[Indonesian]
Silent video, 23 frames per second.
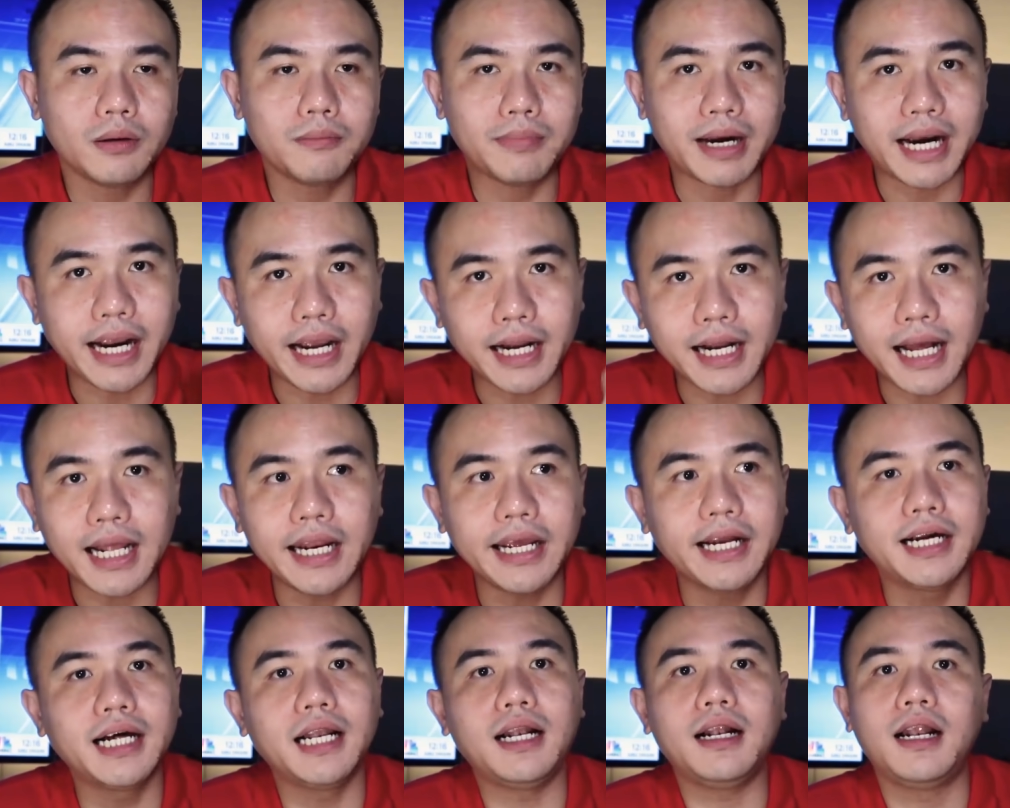Mereka
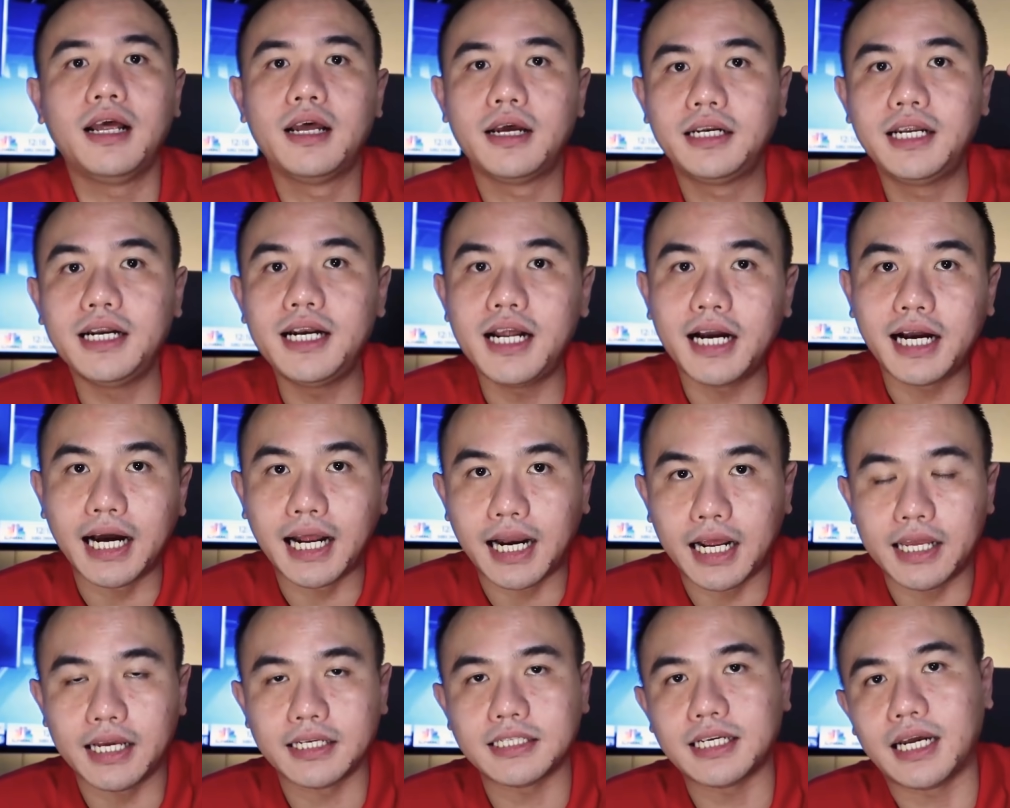legal di
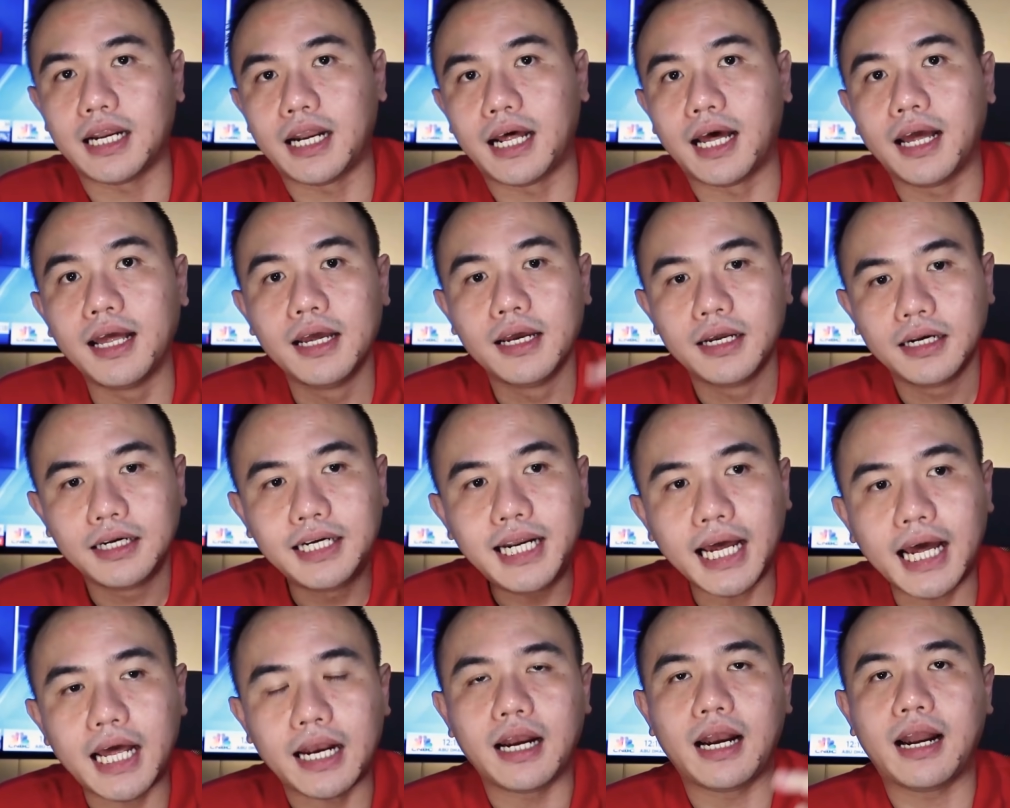negaranya sana.
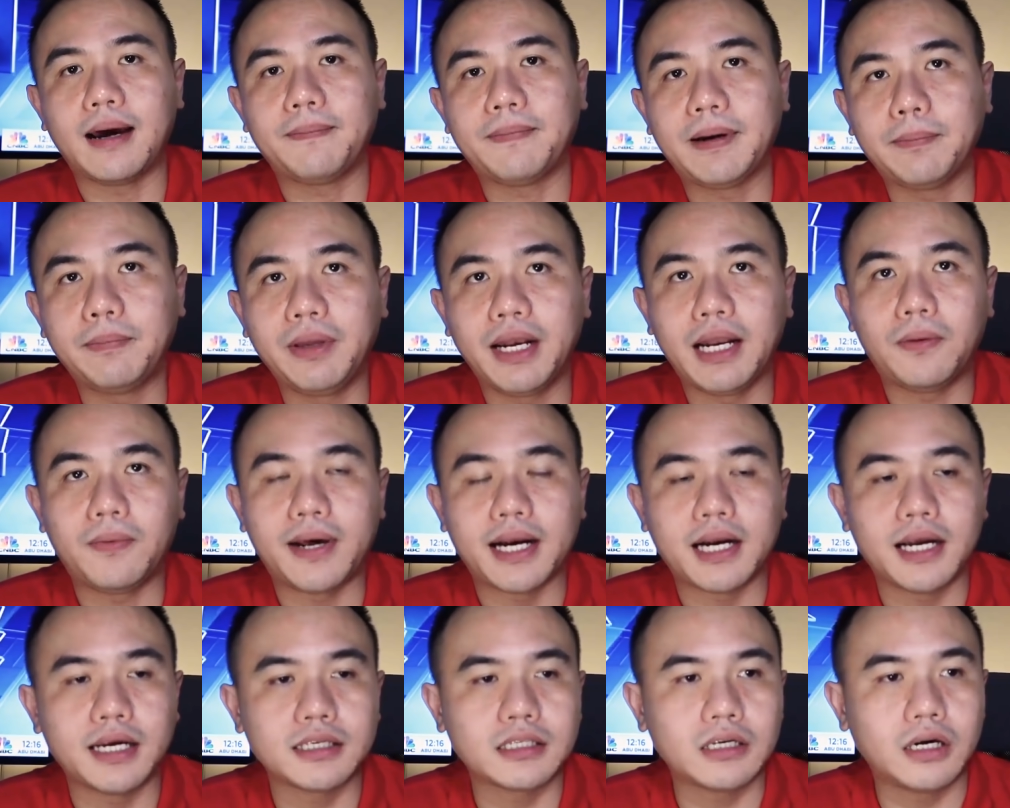Dan apabila
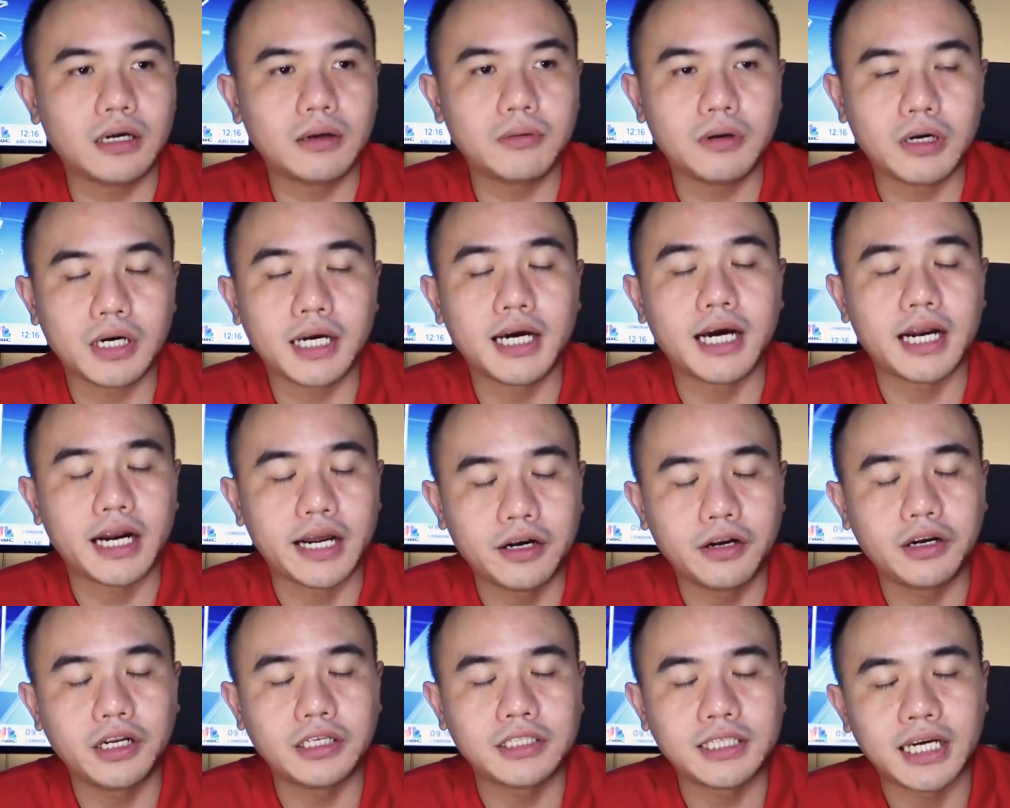warga
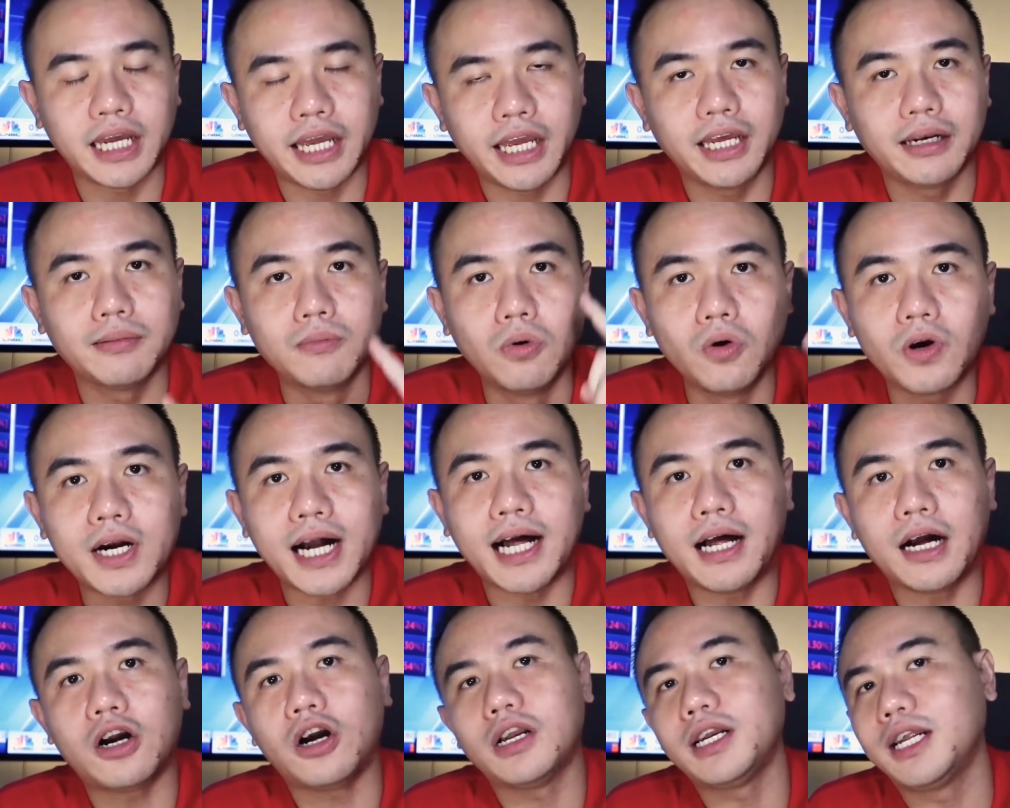negara Indonesia ingin
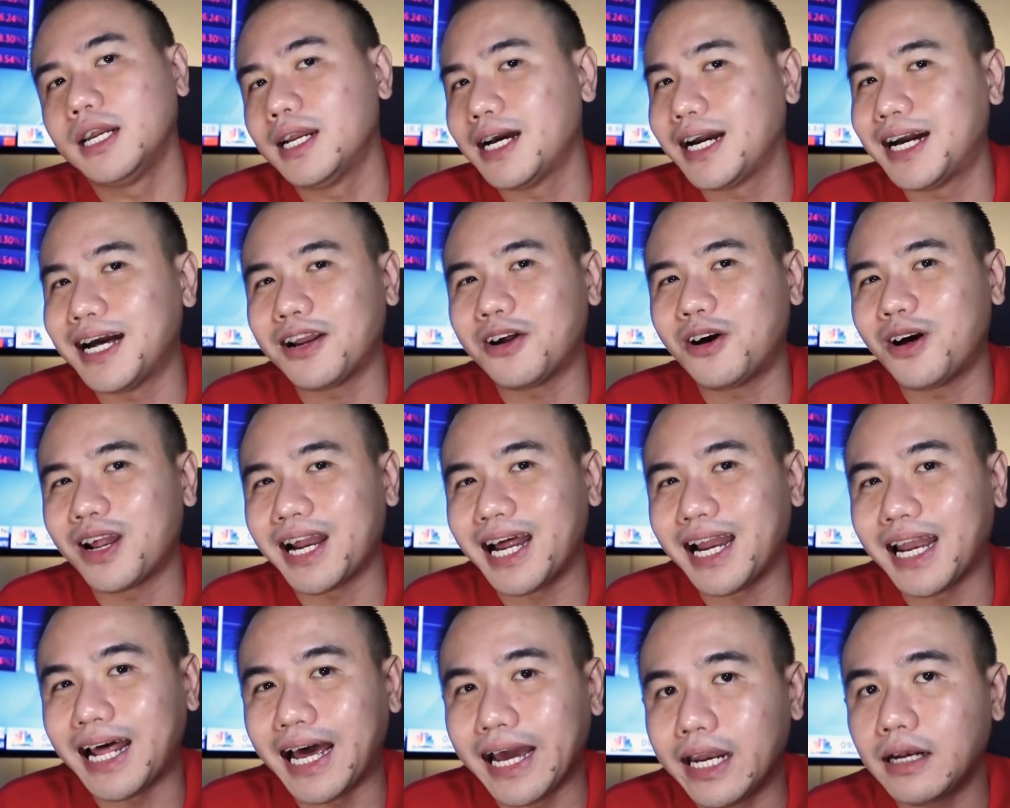buka akun di negara
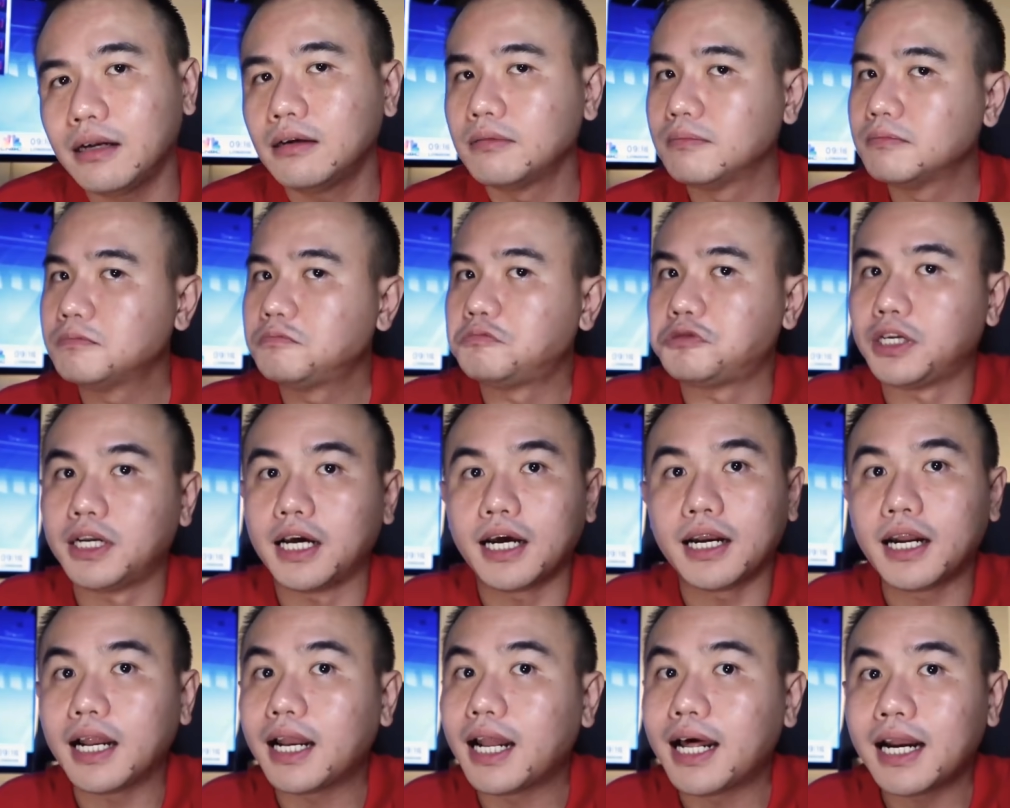orang lain,
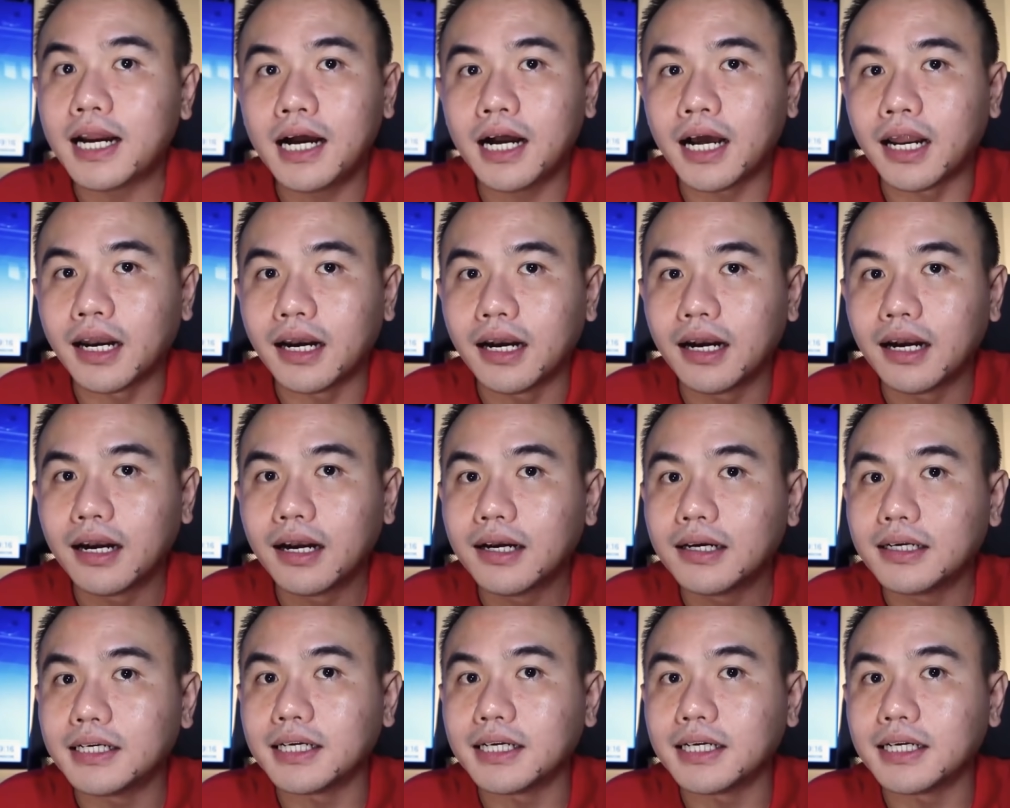tidak ada larangan.